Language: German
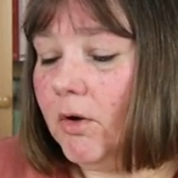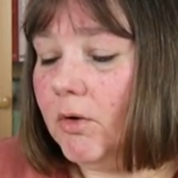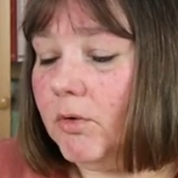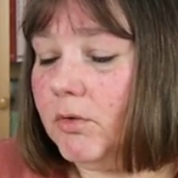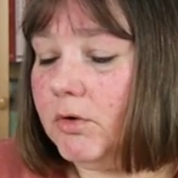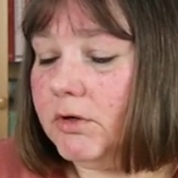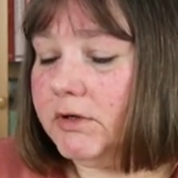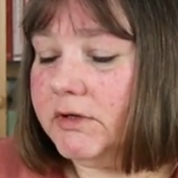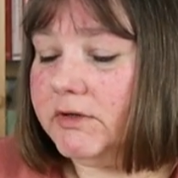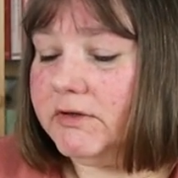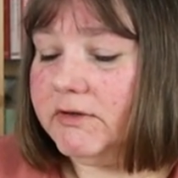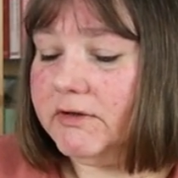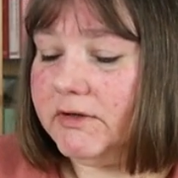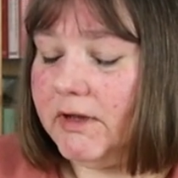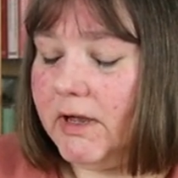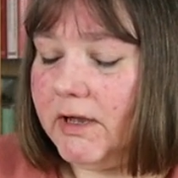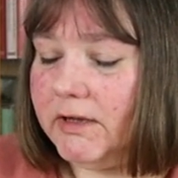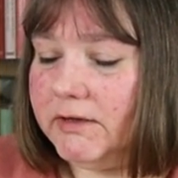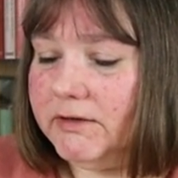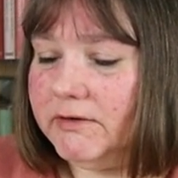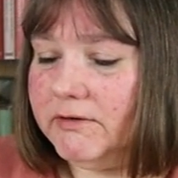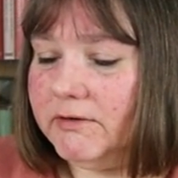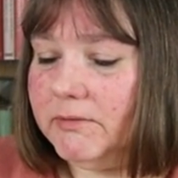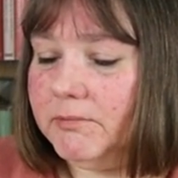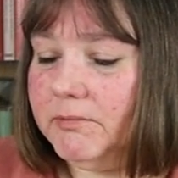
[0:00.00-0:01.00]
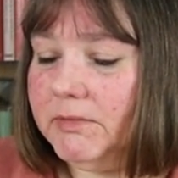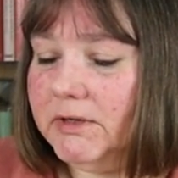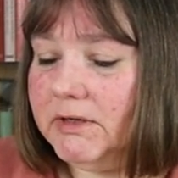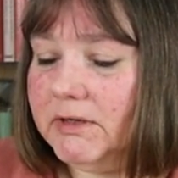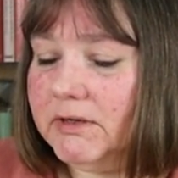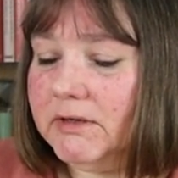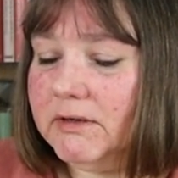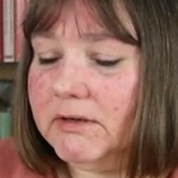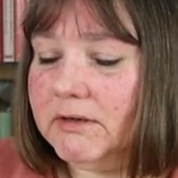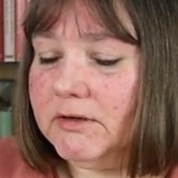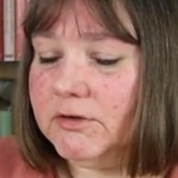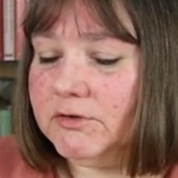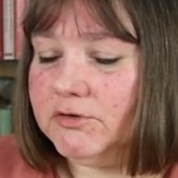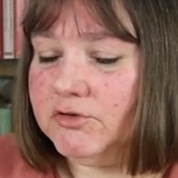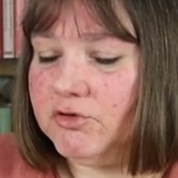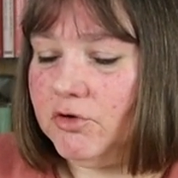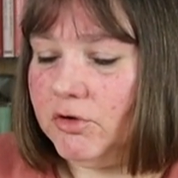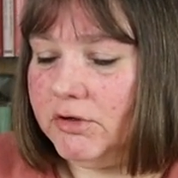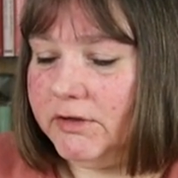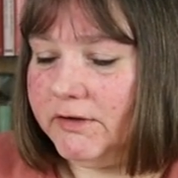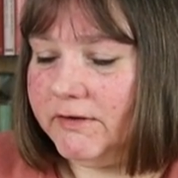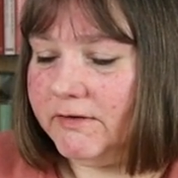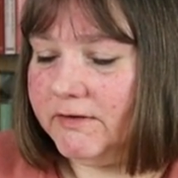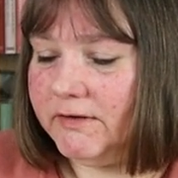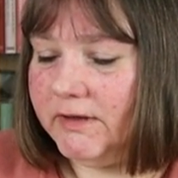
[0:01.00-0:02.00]
und hat mehrere
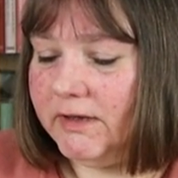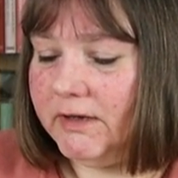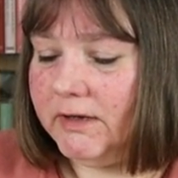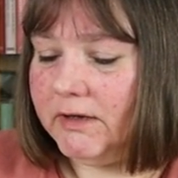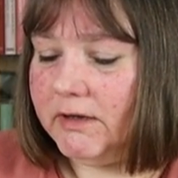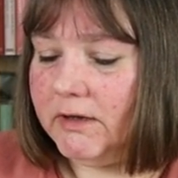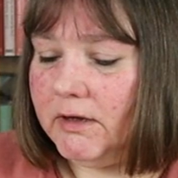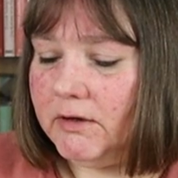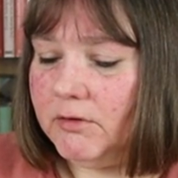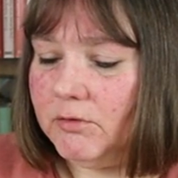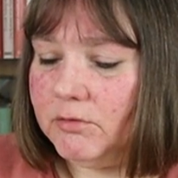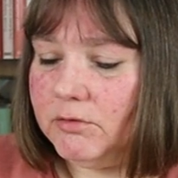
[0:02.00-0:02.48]
tolle Serien